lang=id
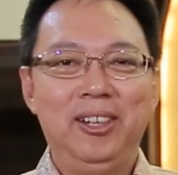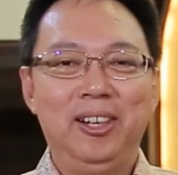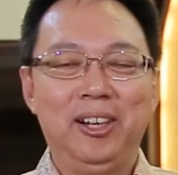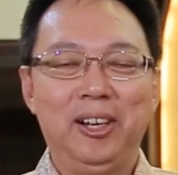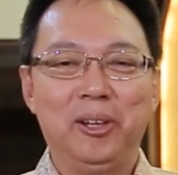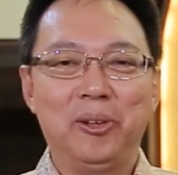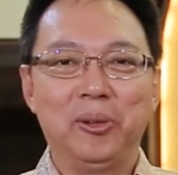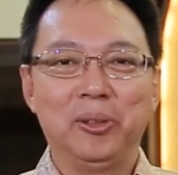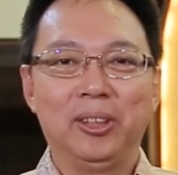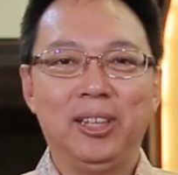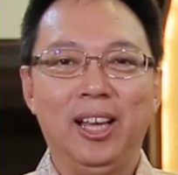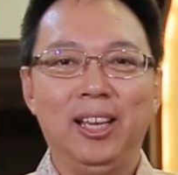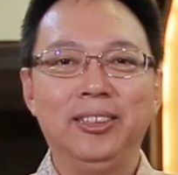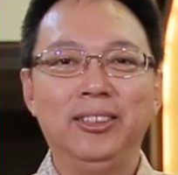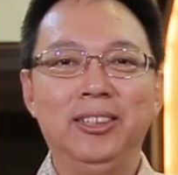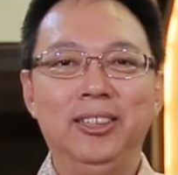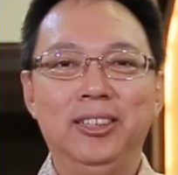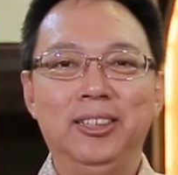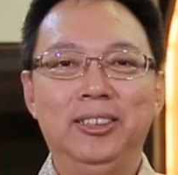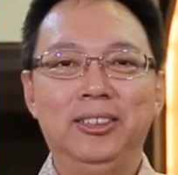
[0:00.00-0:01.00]
Riko
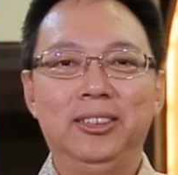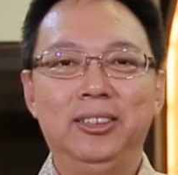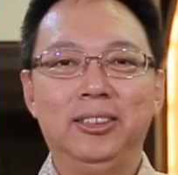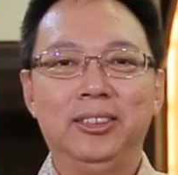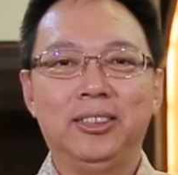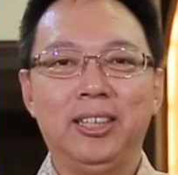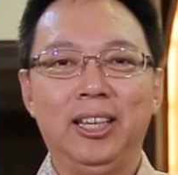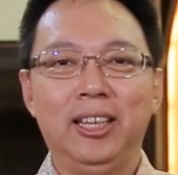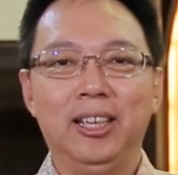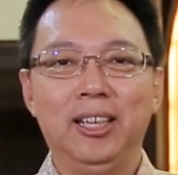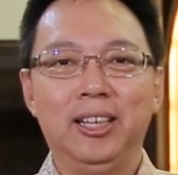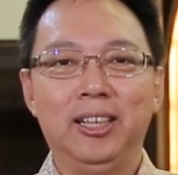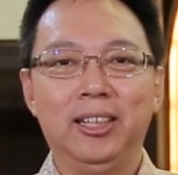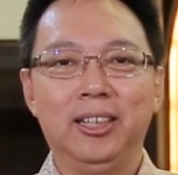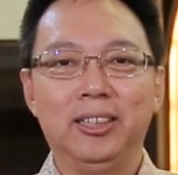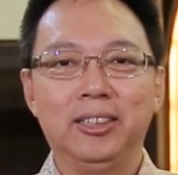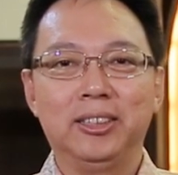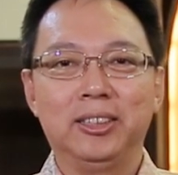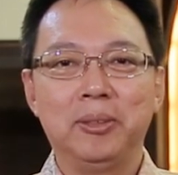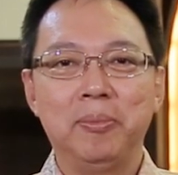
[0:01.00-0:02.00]
Tan.
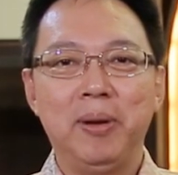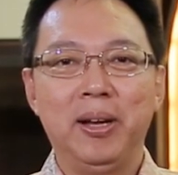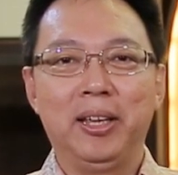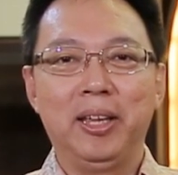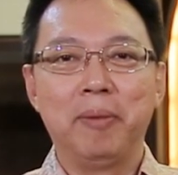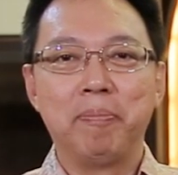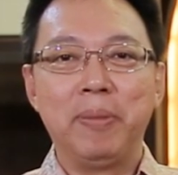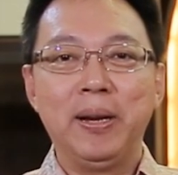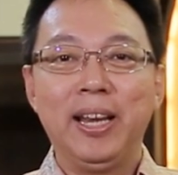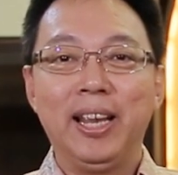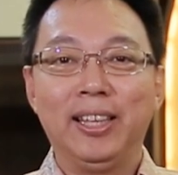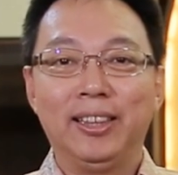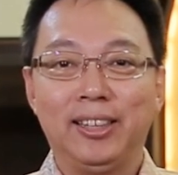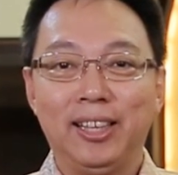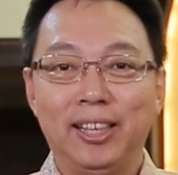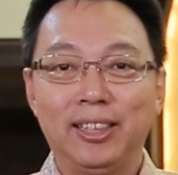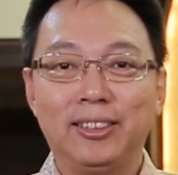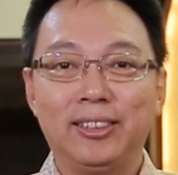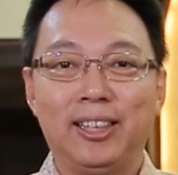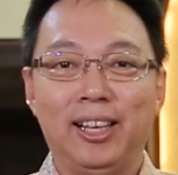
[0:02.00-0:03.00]
Saya sebagai
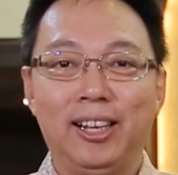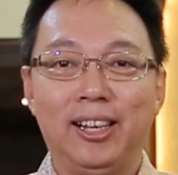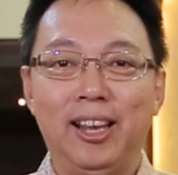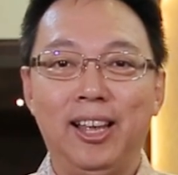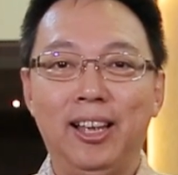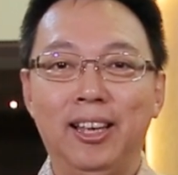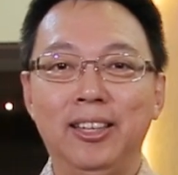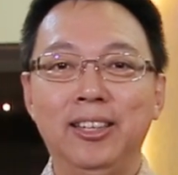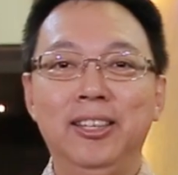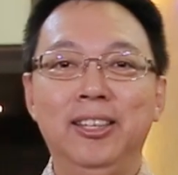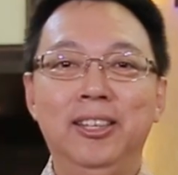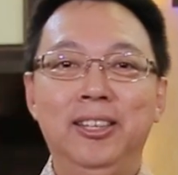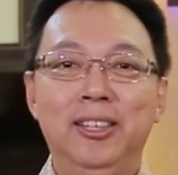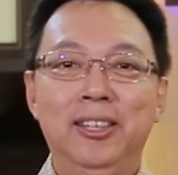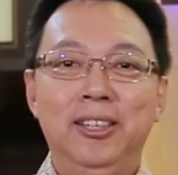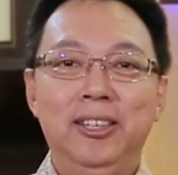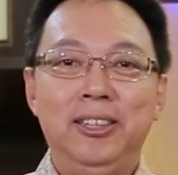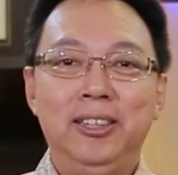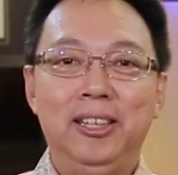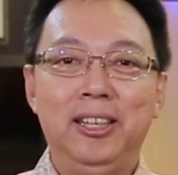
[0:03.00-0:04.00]
pendeta sekarang
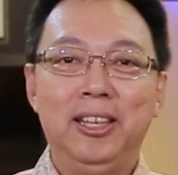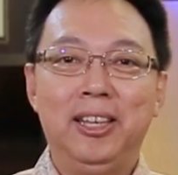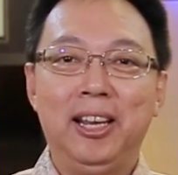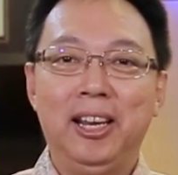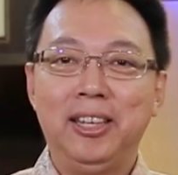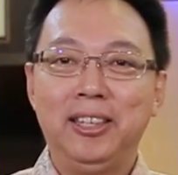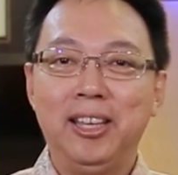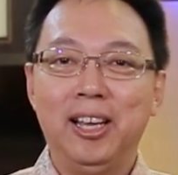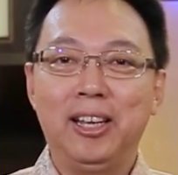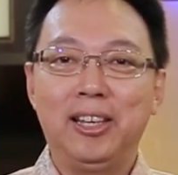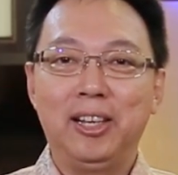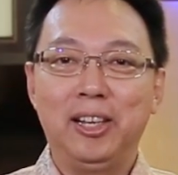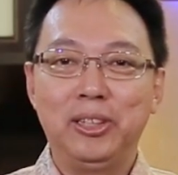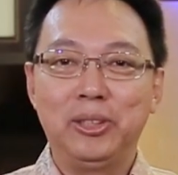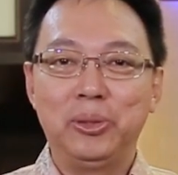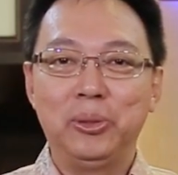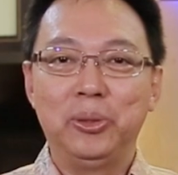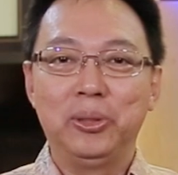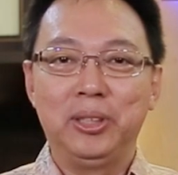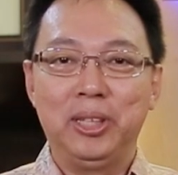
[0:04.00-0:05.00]
di Gereja
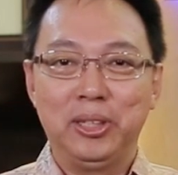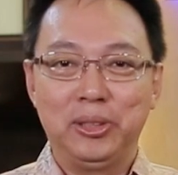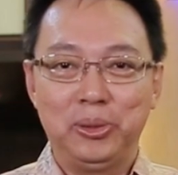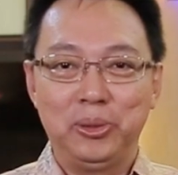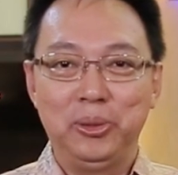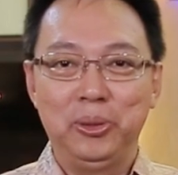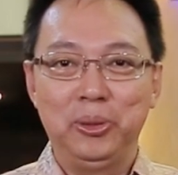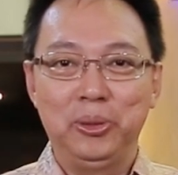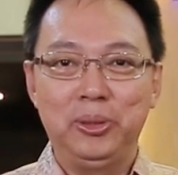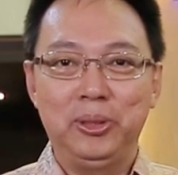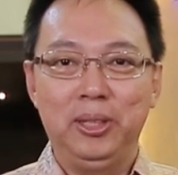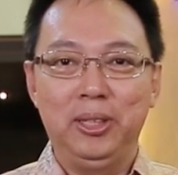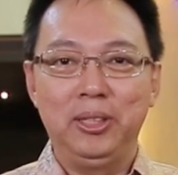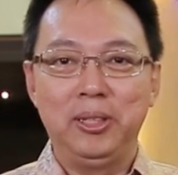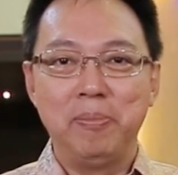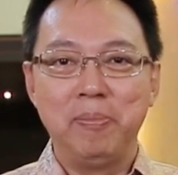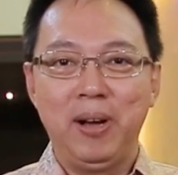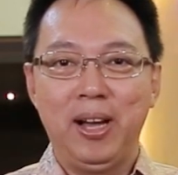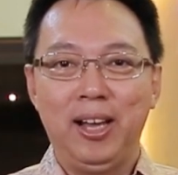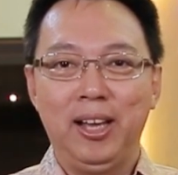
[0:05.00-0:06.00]
Kristus Yesus
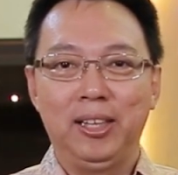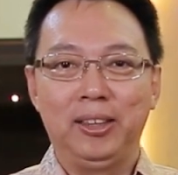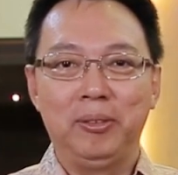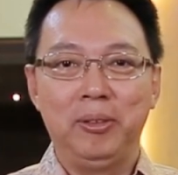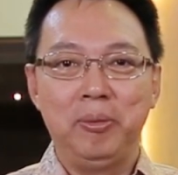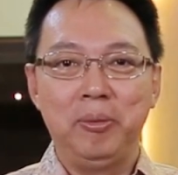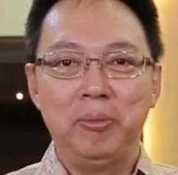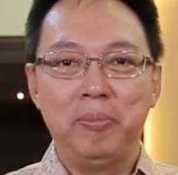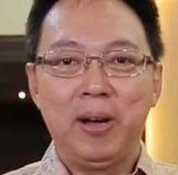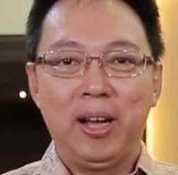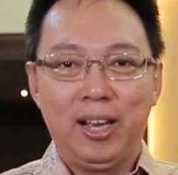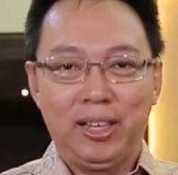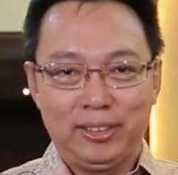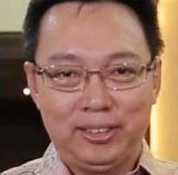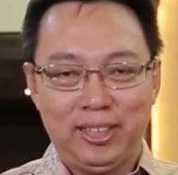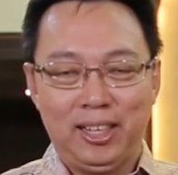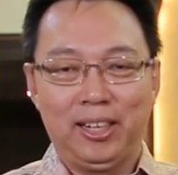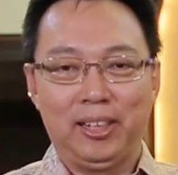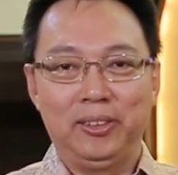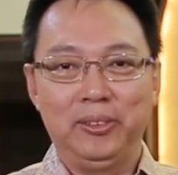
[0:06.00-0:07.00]
Jemaat di
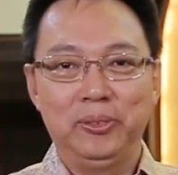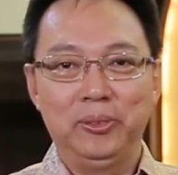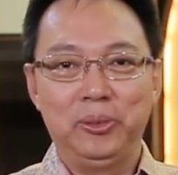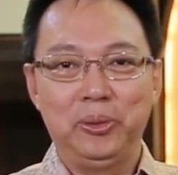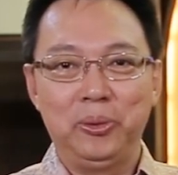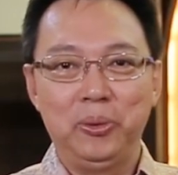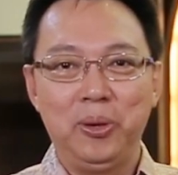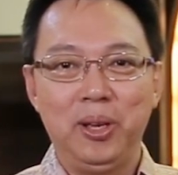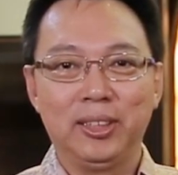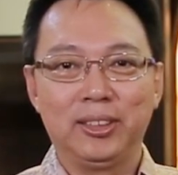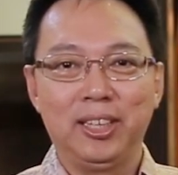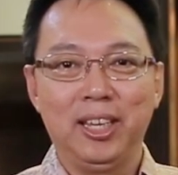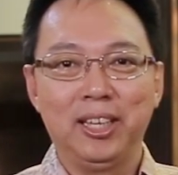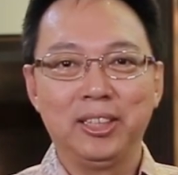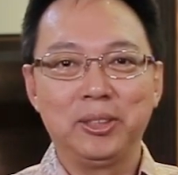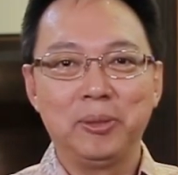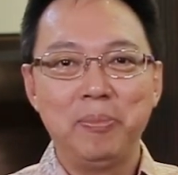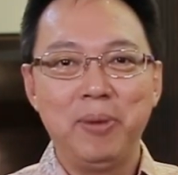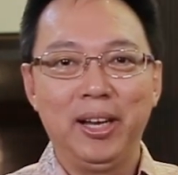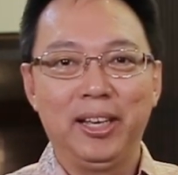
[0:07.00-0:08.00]
Makassar. Tugas saya
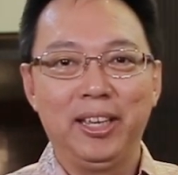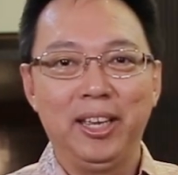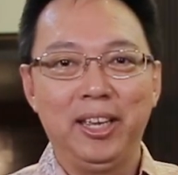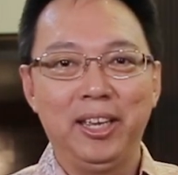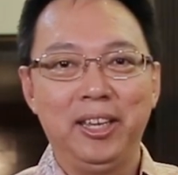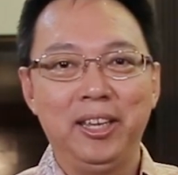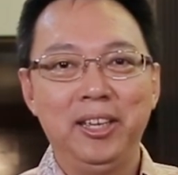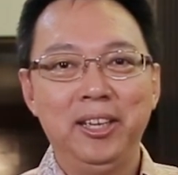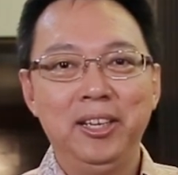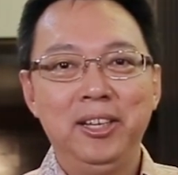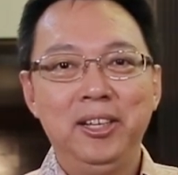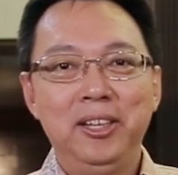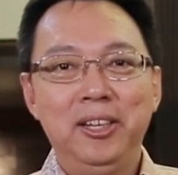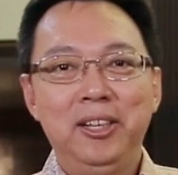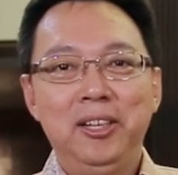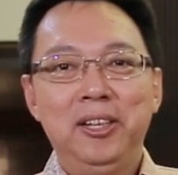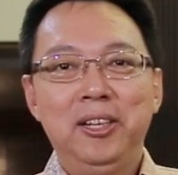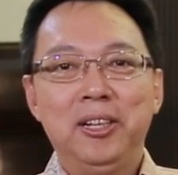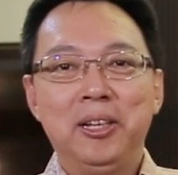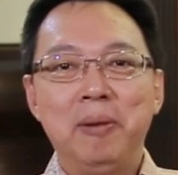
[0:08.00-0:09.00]
sebagai
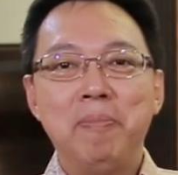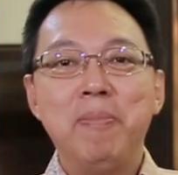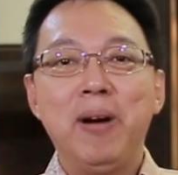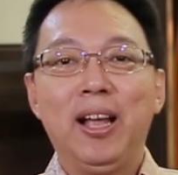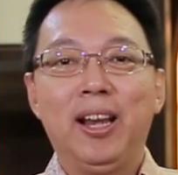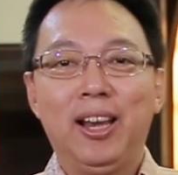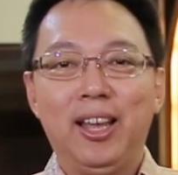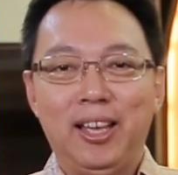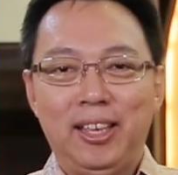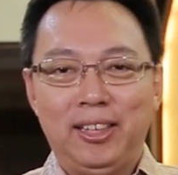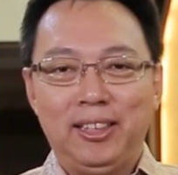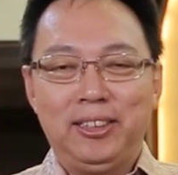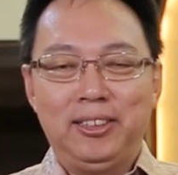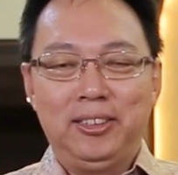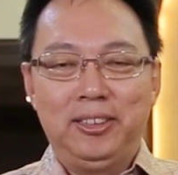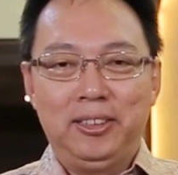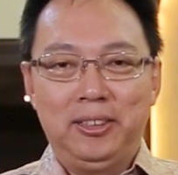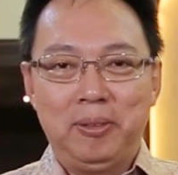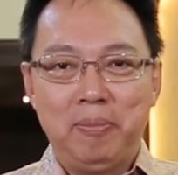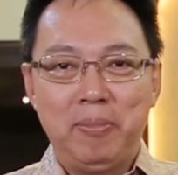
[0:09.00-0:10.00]
gembala,
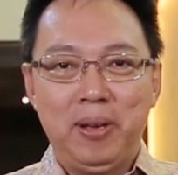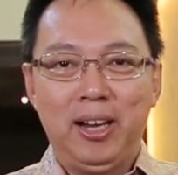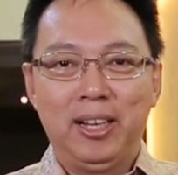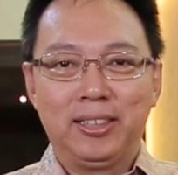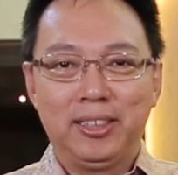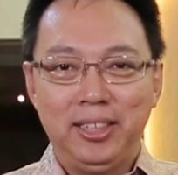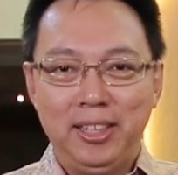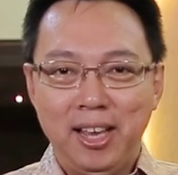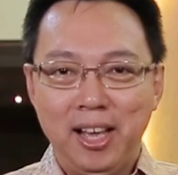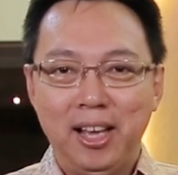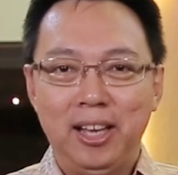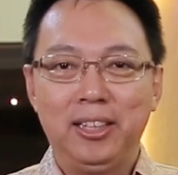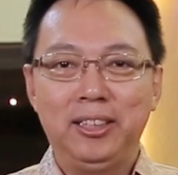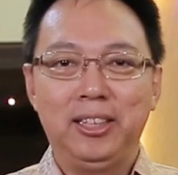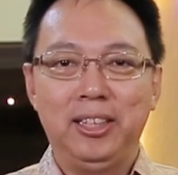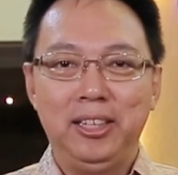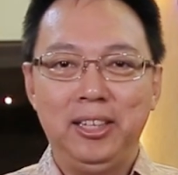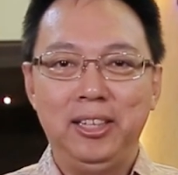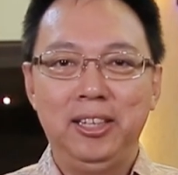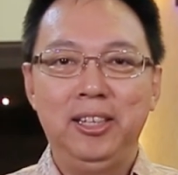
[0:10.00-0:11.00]
gembala
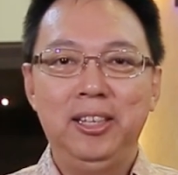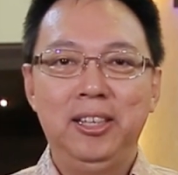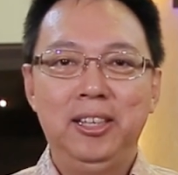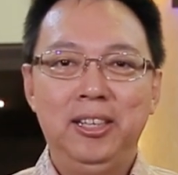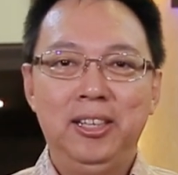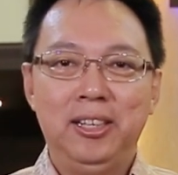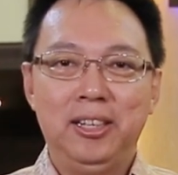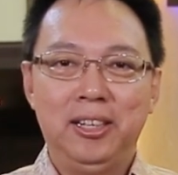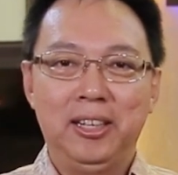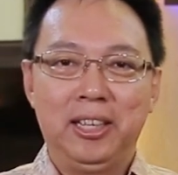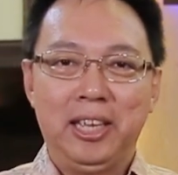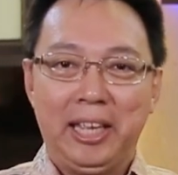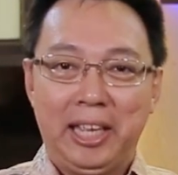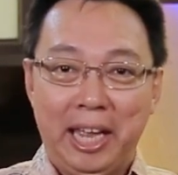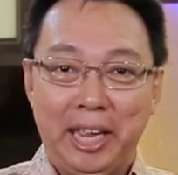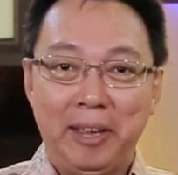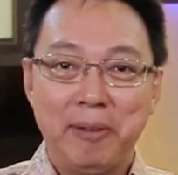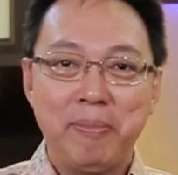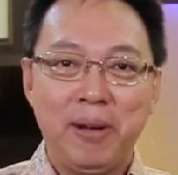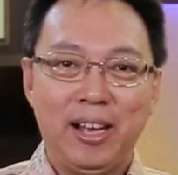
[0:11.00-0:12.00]
sidang di eh,
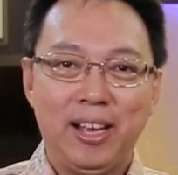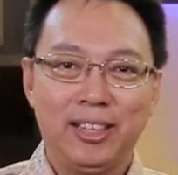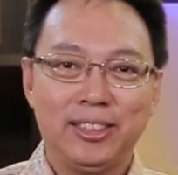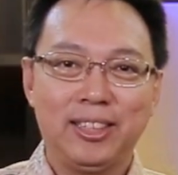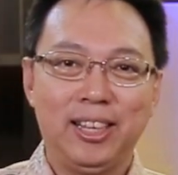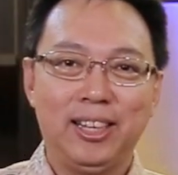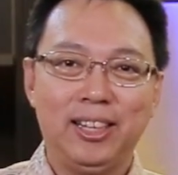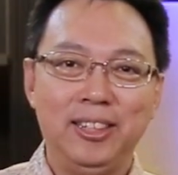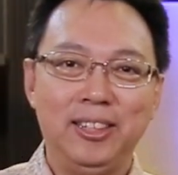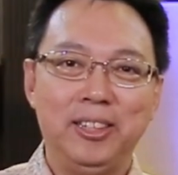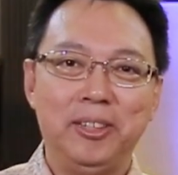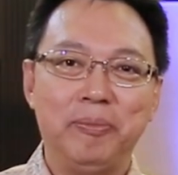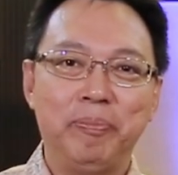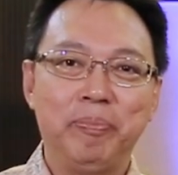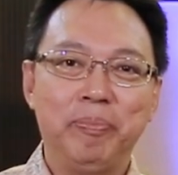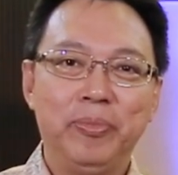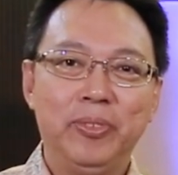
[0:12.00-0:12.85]
GKI Makassar ini.